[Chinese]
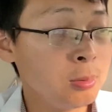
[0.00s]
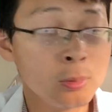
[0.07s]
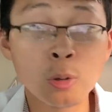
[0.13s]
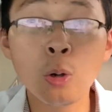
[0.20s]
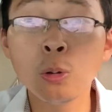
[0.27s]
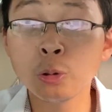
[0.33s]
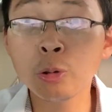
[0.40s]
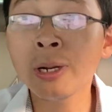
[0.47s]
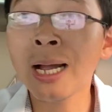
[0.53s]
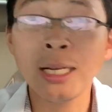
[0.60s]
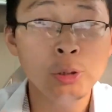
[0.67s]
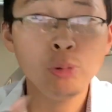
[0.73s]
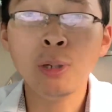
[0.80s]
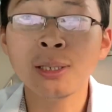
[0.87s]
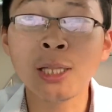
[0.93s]
共军还
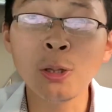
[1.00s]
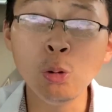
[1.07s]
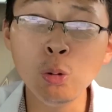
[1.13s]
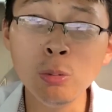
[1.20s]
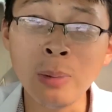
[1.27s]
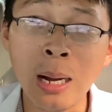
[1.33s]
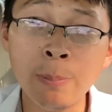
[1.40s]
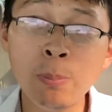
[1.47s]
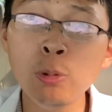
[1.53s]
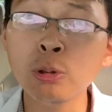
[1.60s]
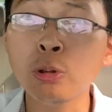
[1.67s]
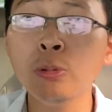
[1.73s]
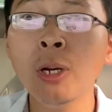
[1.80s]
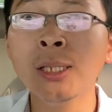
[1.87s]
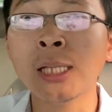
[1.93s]
需要登陆吗？不
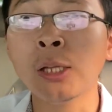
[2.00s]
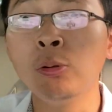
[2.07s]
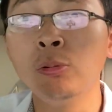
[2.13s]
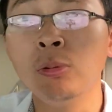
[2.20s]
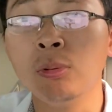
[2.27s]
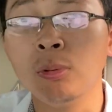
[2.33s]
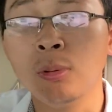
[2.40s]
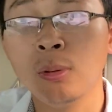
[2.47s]
需要登陆。